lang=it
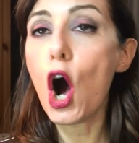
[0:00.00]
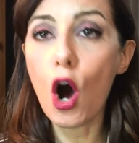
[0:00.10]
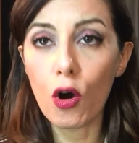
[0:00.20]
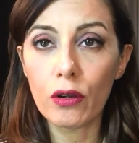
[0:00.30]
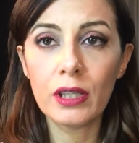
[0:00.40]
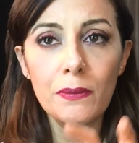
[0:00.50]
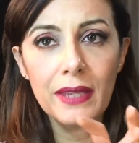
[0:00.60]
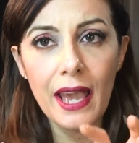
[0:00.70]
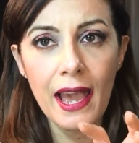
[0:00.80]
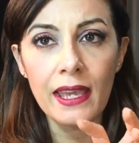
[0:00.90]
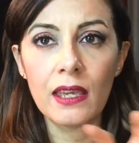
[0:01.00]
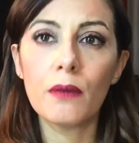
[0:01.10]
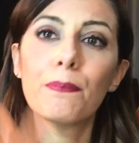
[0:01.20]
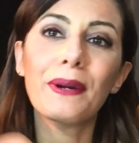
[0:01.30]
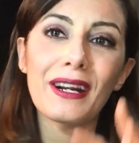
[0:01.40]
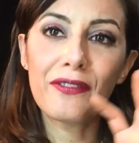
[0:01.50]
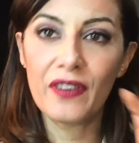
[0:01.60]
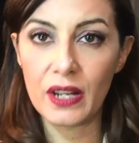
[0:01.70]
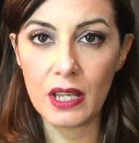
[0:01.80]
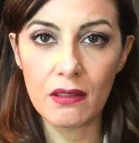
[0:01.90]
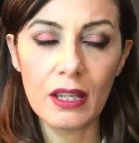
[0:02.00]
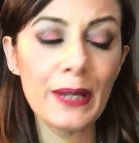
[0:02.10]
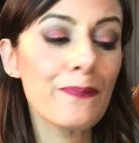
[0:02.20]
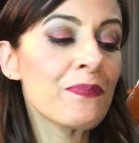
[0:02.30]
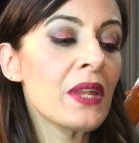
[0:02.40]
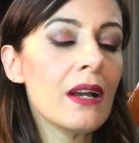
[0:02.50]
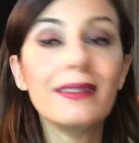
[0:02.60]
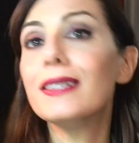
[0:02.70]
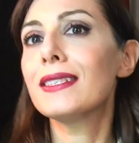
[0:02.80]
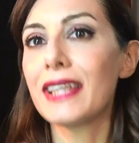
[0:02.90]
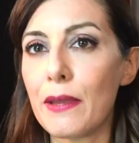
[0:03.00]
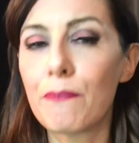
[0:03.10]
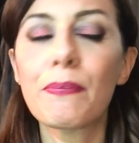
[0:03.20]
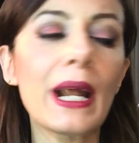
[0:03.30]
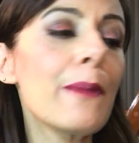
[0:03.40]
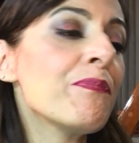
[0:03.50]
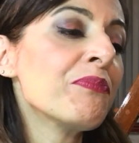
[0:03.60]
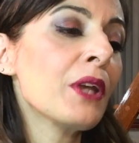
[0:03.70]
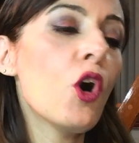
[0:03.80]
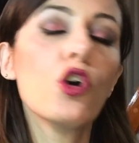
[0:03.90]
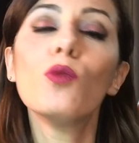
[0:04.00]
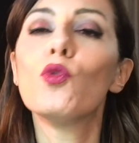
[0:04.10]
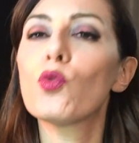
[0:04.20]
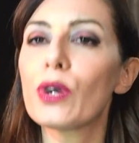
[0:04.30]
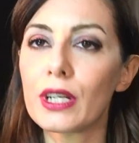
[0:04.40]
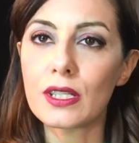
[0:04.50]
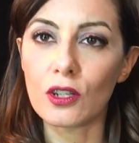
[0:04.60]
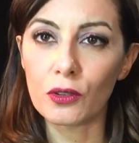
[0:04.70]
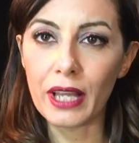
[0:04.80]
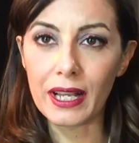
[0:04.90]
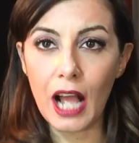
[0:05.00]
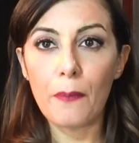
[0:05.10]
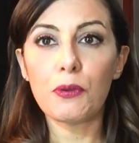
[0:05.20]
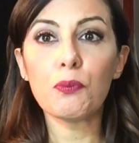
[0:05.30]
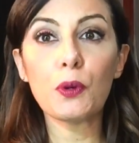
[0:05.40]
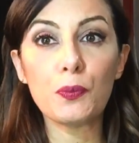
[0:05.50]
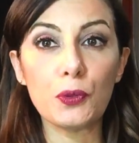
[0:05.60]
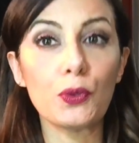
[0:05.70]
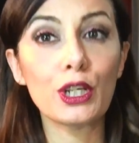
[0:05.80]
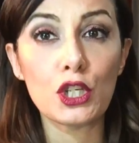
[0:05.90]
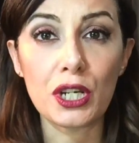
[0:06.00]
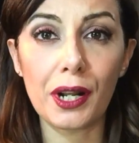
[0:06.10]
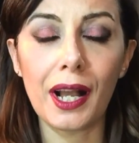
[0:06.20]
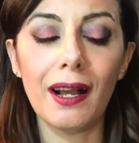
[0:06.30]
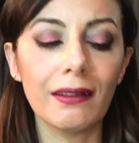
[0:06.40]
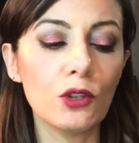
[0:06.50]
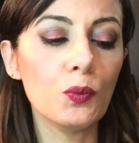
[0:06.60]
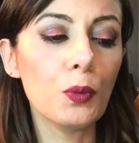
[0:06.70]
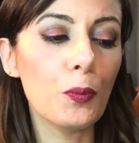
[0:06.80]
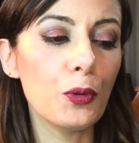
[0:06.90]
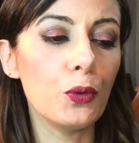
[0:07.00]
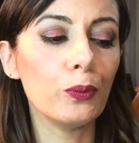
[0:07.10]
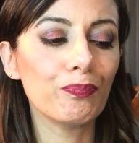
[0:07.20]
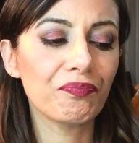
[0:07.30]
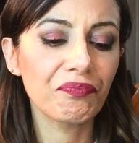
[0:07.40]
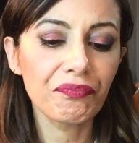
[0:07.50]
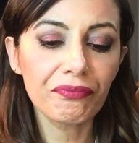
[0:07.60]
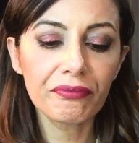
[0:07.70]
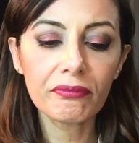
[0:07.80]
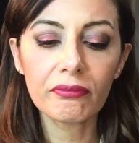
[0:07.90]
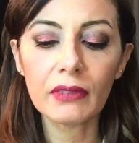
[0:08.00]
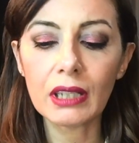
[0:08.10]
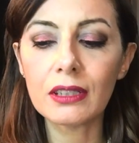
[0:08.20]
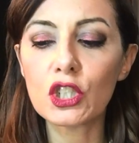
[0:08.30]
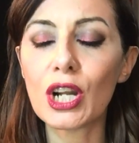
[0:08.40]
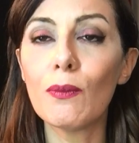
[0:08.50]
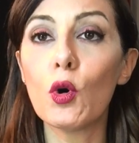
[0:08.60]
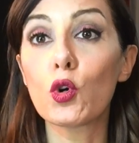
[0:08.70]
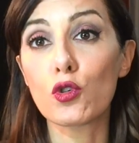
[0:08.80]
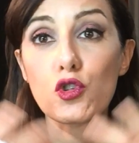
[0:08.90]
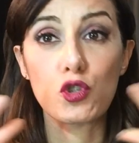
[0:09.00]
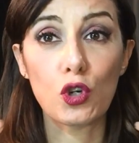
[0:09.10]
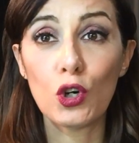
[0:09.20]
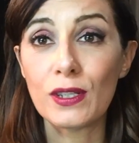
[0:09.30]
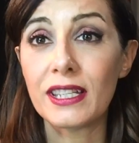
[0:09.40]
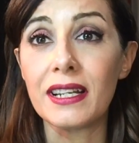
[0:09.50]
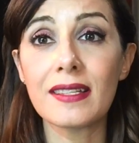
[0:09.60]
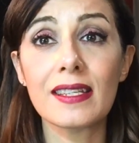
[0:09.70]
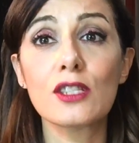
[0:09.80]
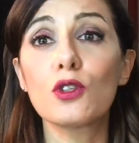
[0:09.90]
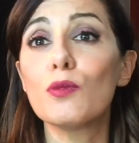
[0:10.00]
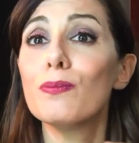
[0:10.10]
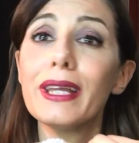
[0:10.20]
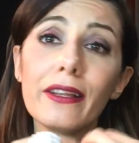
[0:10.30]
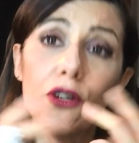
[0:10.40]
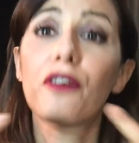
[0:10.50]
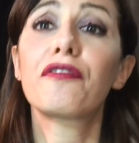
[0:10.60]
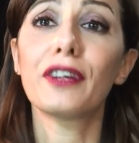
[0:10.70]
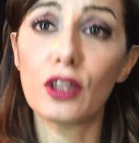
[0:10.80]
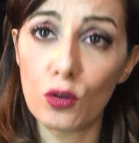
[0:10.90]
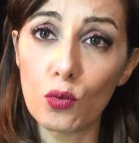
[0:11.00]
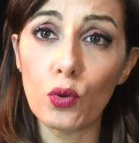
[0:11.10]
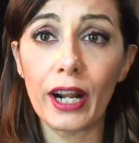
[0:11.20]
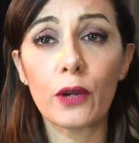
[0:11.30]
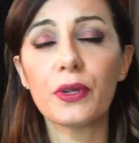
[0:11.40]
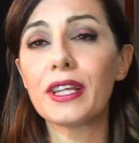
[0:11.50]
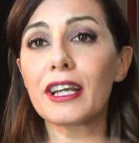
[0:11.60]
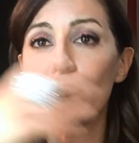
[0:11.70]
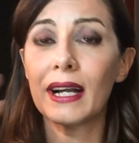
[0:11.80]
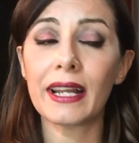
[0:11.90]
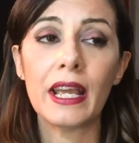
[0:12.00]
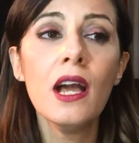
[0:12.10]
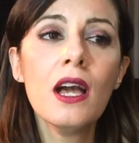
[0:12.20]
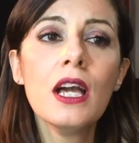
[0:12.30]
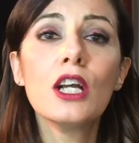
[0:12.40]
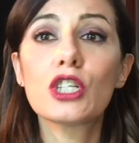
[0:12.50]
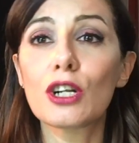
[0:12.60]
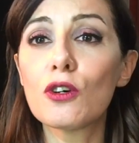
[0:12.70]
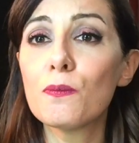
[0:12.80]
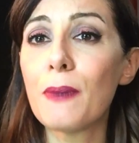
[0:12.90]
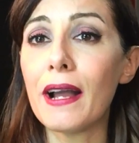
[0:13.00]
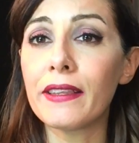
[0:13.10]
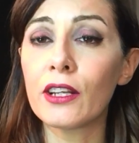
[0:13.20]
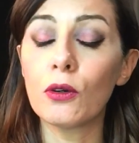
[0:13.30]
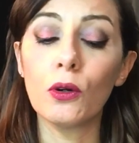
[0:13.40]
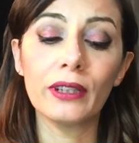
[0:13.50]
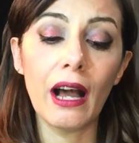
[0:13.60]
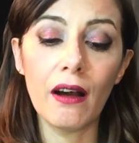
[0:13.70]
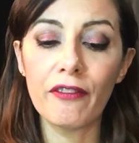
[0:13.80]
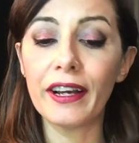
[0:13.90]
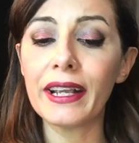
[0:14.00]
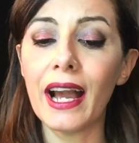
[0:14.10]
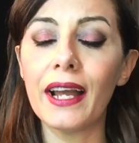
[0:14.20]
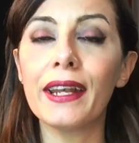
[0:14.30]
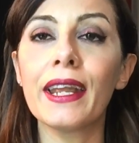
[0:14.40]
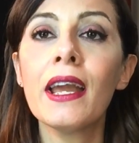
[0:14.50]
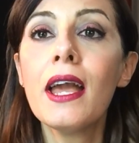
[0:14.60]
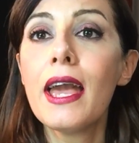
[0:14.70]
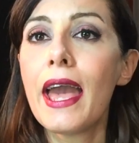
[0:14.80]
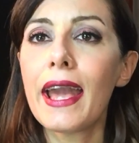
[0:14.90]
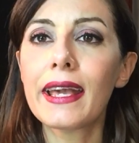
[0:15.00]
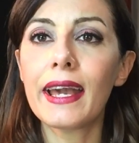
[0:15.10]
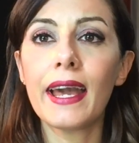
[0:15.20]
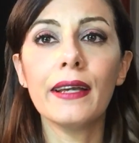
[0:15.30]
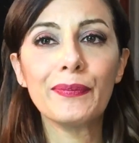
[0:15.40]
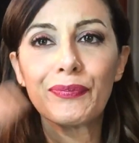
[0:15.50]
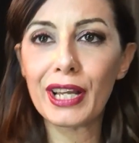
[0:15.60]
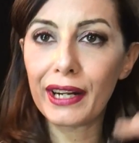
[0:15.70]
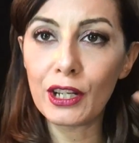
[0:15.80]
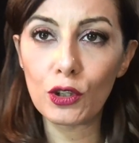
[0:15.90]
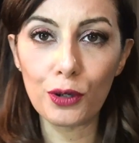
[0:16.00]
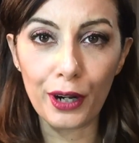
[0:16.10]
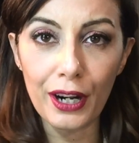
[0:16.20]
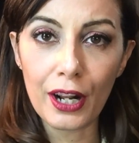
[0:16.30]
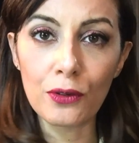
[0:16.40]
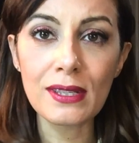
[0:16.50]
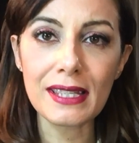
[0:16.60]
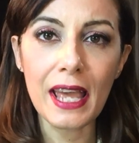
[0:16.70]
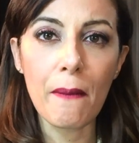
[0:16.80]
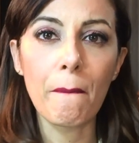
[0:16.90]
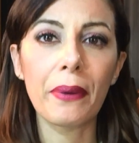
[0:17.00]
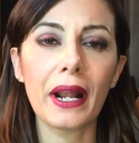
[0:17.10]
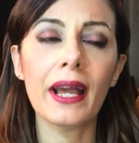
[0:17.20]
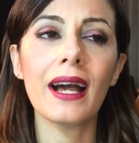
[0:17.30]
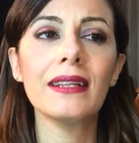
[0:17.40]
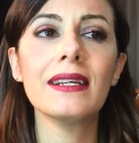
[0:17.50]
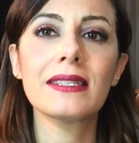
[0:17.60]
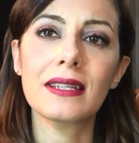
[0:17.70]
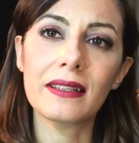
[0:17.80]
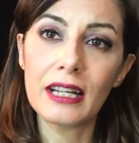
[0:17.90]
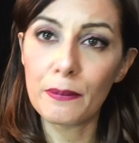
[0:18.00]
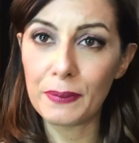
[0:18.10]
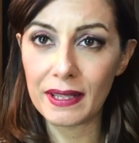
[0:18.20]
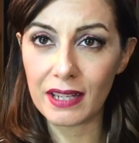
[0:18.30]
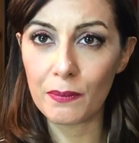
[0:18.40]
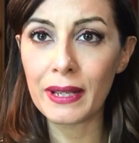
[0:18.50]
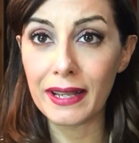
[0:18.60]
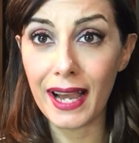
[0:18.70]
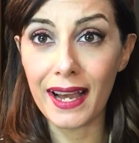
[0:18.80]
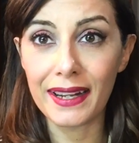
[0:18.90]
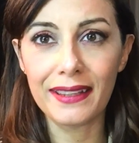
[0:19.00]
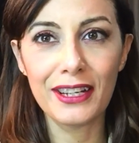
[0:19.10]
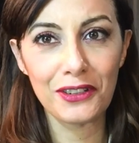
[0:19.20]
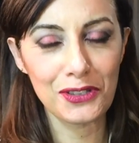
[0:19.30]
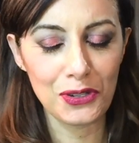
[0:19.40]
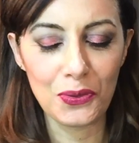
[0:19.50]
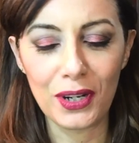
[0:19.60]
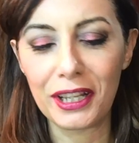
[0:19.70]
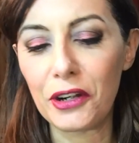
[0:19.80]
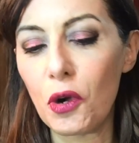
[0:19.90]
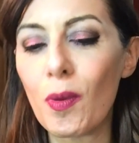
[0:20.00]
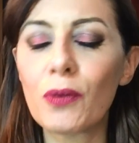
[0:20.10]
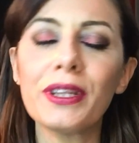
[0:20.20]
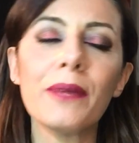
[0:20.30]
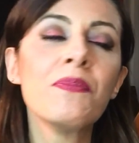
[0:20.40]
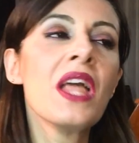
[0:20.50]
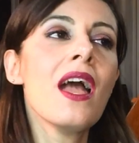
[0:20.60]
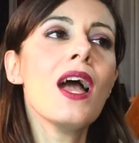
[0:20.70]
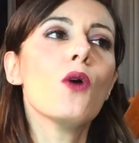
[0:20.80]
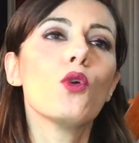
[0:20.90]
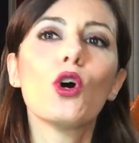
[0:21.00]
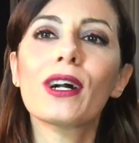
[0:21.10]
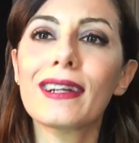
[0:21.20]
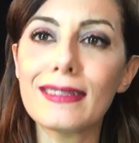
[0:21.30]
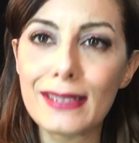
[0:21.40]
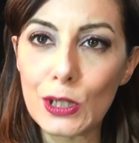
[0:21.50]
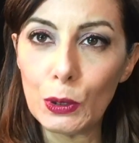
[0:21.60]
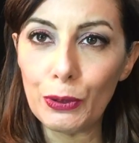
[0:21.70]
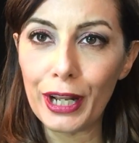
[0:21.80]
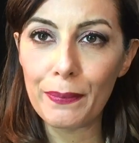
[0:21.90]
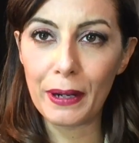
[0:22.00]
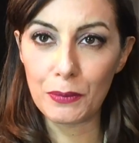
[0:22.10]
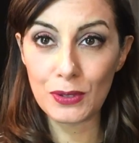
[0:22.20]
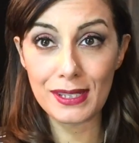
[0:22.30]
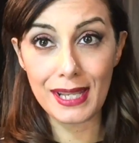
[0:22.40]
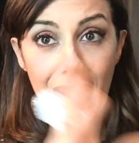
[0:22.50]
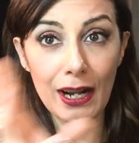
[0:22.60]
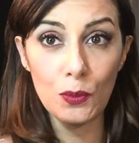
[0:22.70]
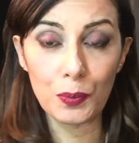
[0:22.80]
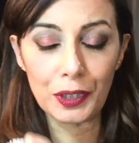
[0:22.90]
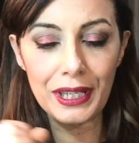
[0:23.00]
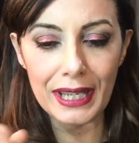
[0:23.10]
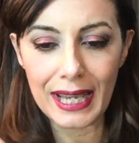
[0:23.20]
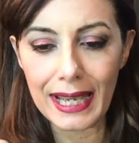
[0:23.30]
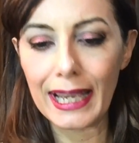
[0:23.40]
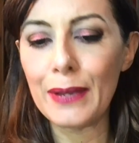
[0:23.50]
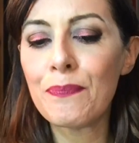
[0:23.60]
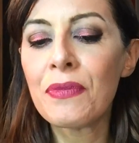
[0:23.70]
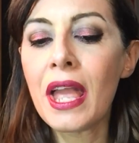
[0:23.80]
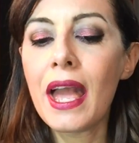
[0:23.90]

o i miei preferiti di sempre o comunque che sono dei capi un po' più ricercati, un po' più diciamo costosi nel senso di miglior fattura e quindi che magari ci accompagnano da vari anni e che ritornano sempre ad essere delle pietre miliari del nostro guardaroba, quindi un'occasione per mostrare un po' di chicche.